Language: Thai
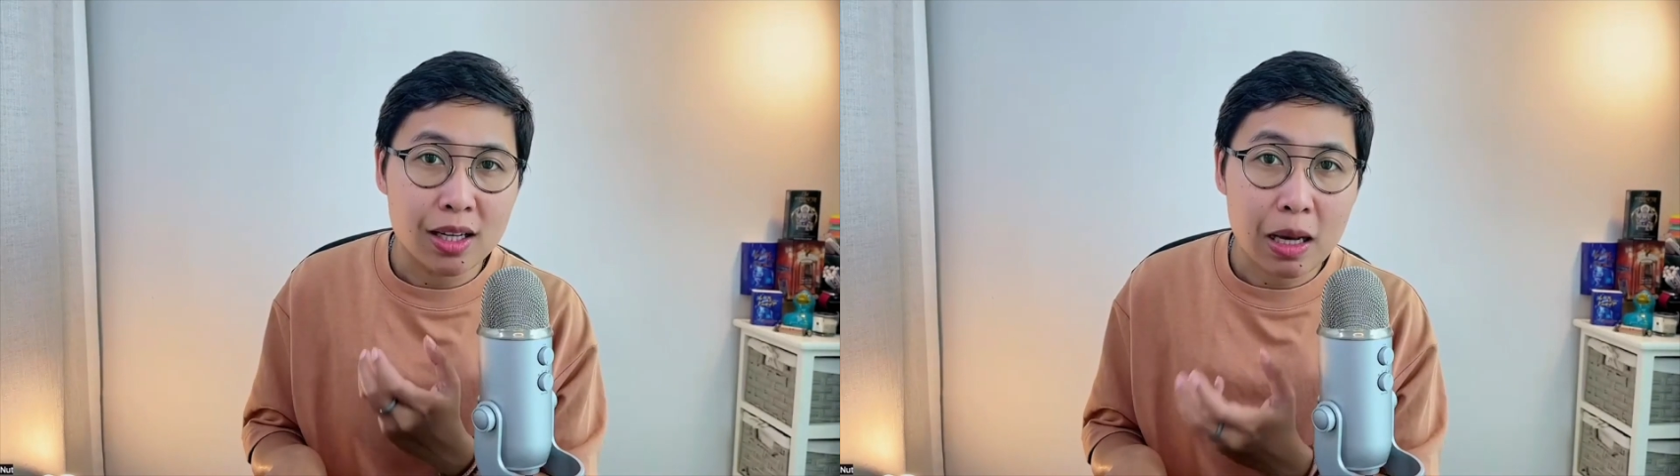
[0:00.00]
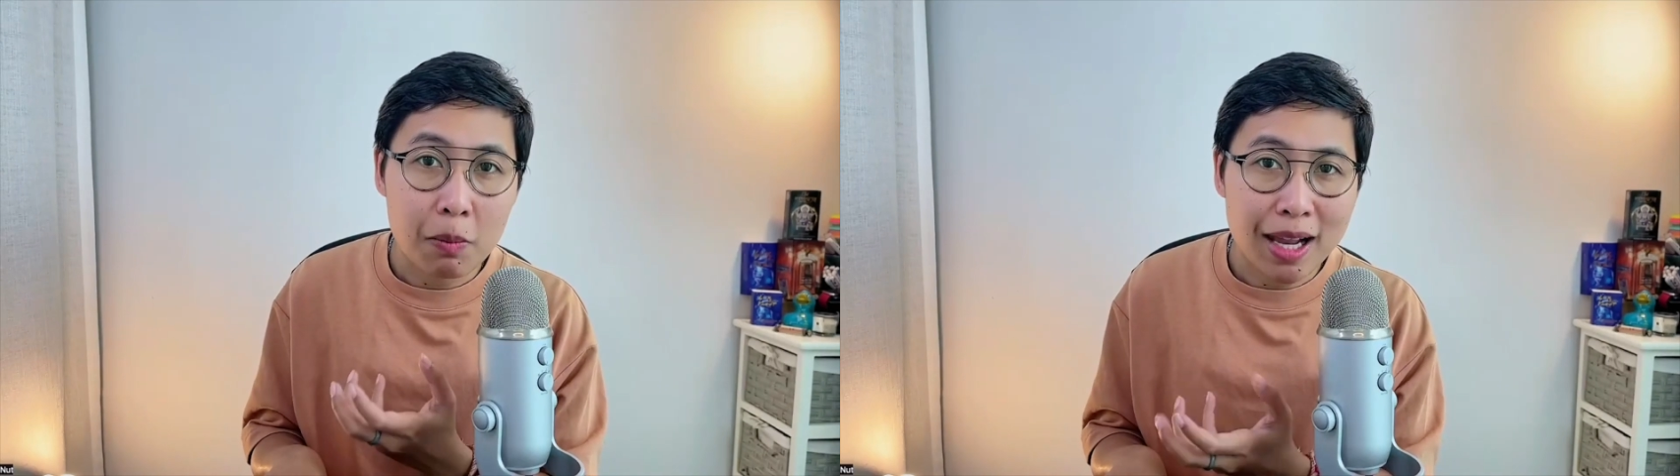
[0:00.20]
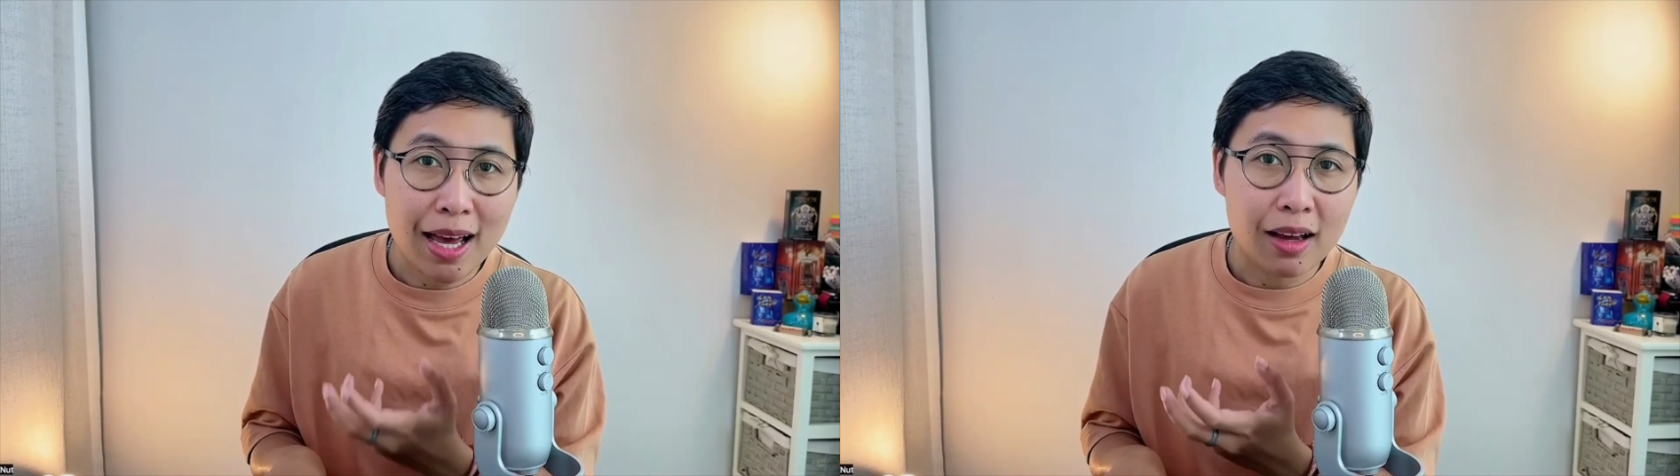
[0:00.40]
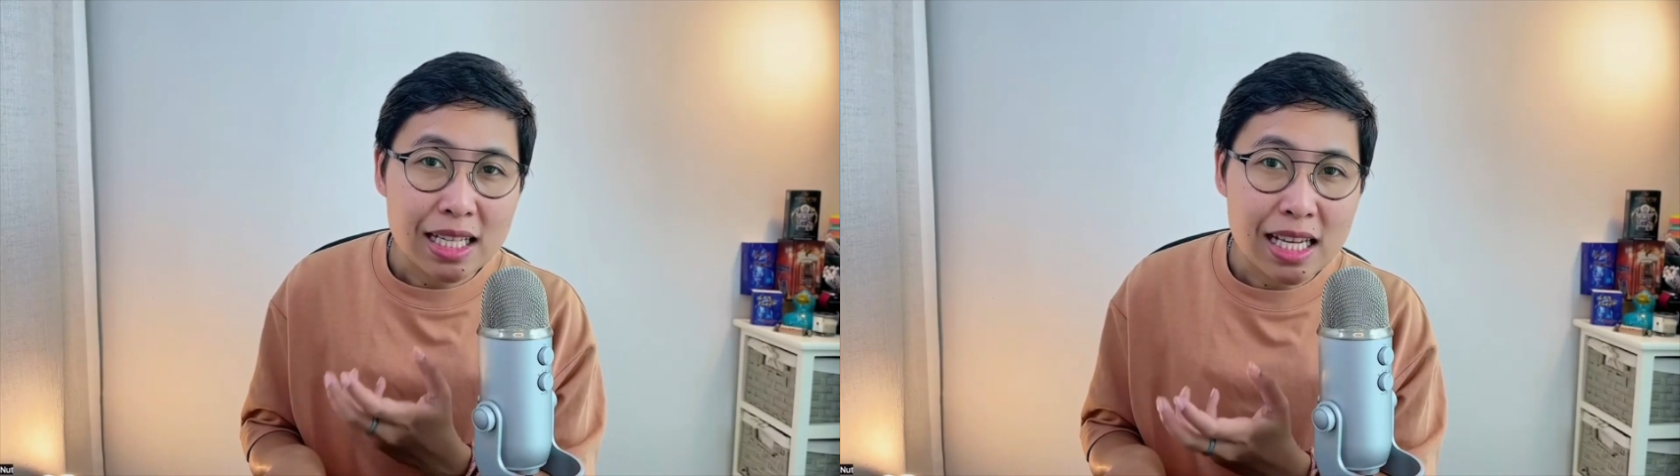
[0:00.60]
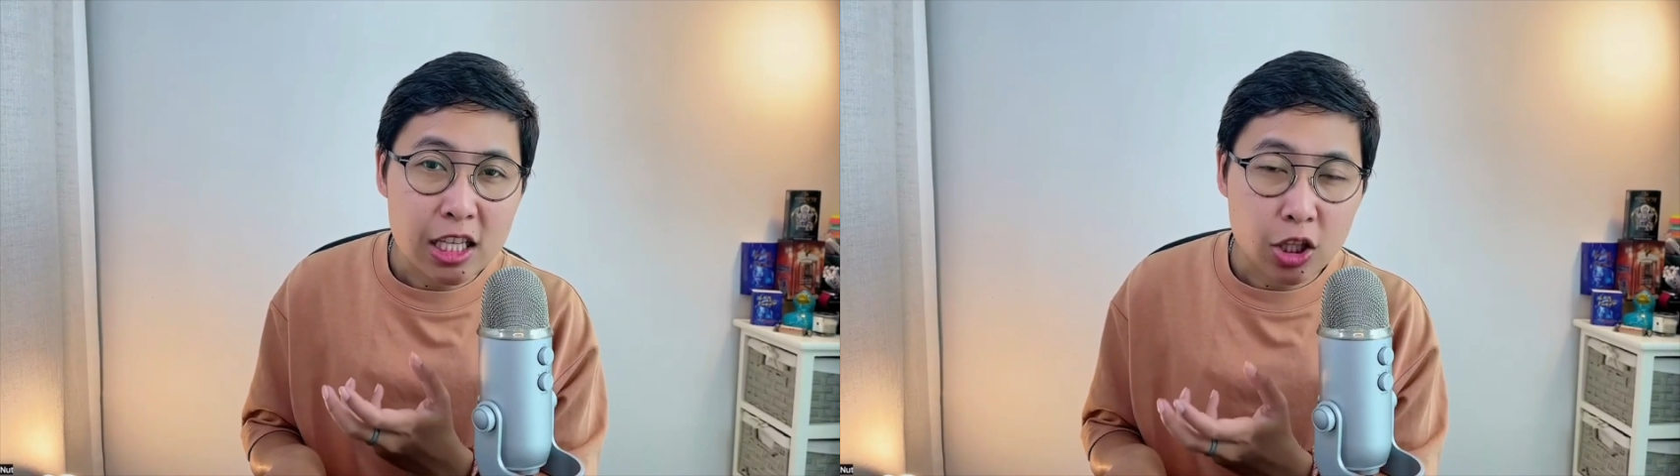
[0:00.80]
กำลัง
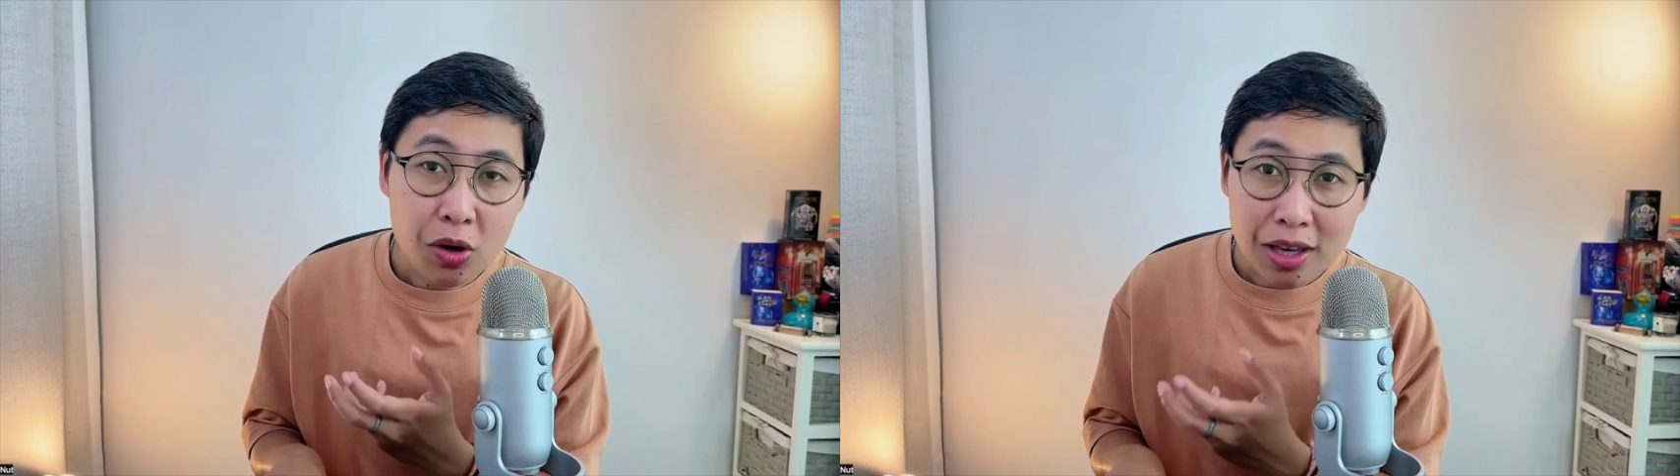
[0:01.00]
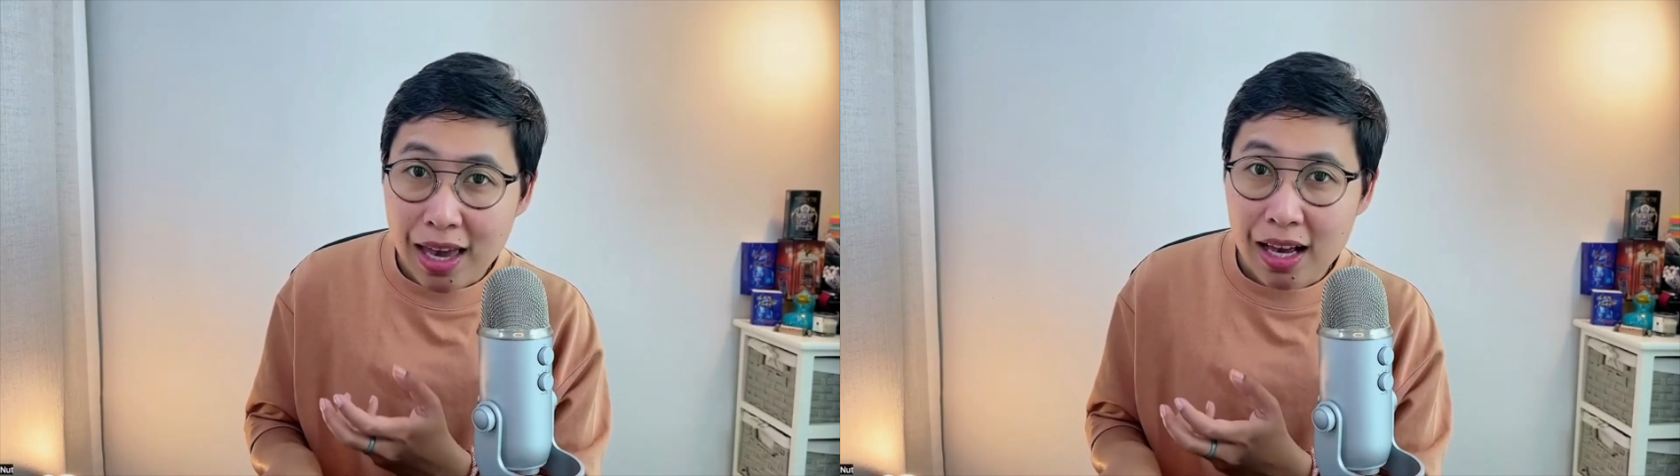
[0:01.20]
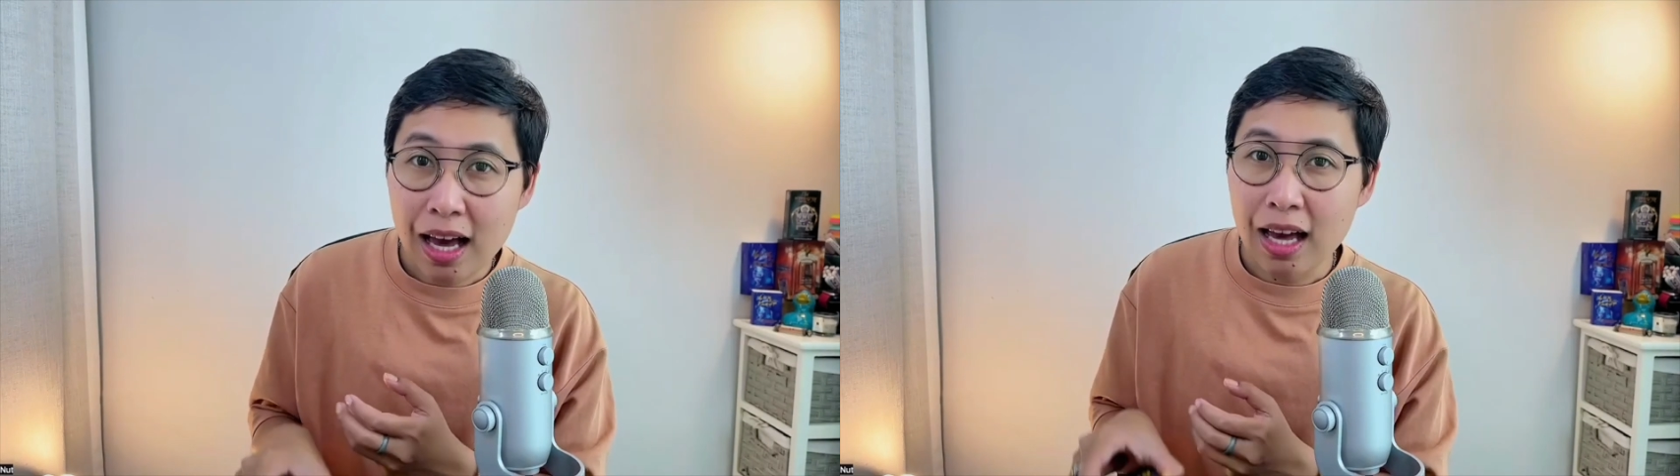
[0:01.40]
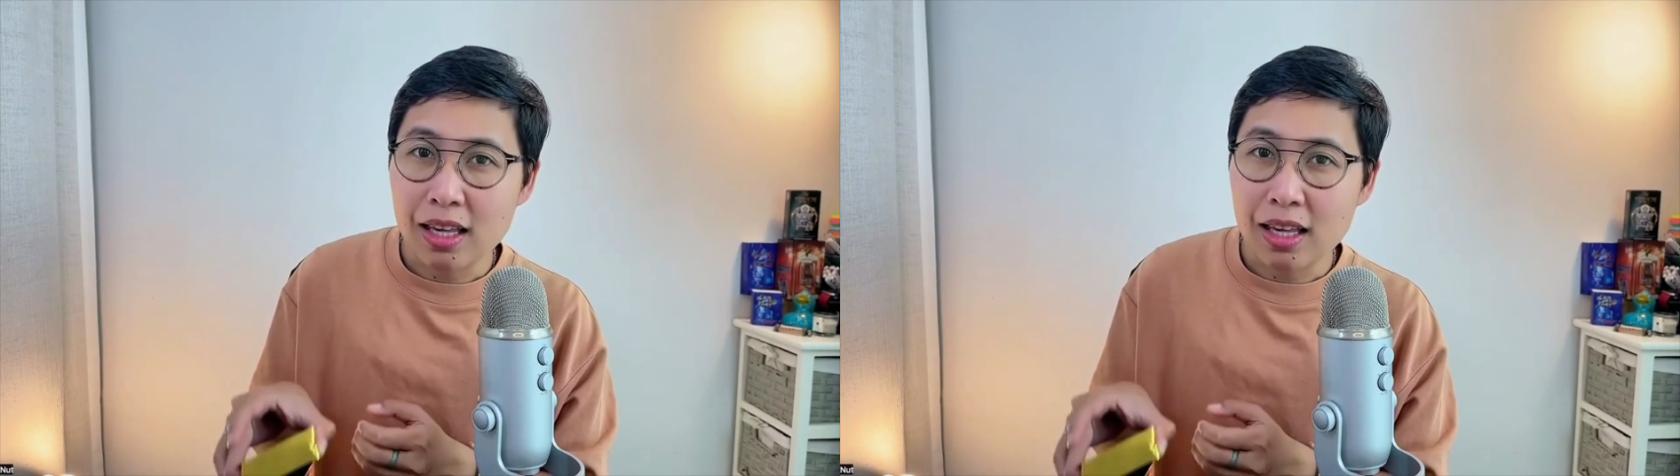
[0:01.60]
ที่จะต้องแก้ไข